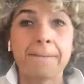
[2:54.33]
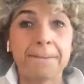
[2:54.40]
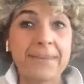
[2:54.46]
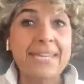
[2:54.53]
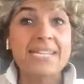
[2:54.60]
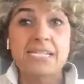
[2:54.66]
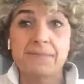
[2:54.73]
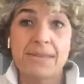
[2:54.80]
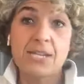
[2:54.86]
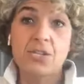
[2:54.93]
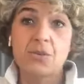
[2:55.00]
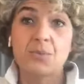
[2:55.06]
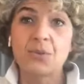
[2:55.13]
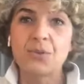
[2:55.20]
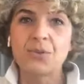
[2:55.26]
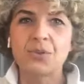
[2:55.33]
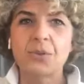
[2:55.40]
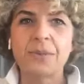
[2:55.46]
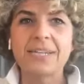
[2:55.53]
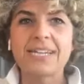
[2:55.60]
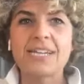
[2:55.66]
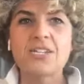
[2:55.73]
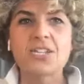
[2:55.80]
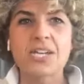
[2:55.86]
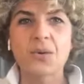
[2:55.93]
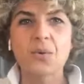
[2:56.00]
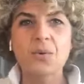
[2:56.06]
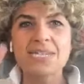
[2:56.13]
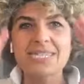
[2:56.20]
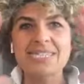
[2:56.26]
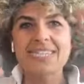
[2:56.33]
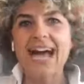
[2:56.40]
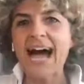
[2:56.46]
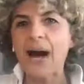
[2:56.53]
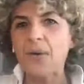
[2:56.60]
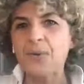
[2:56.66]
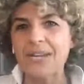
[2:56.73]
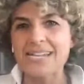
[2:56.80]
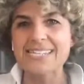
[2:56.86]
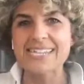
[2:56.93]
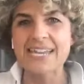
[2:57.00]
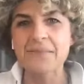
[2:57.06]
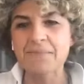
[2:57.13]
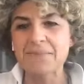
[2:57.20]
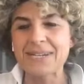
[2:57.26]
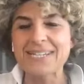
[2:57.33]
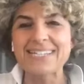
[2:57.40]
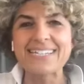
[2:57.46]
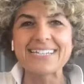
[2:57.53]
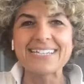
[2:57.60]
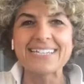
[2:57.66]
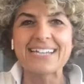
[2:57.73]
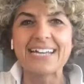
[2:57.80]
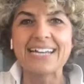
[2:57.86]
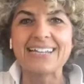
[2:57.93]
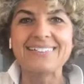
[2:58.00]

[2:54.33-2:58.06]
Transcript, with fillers: mi dispiace molto perché c'è quest'aura sempre di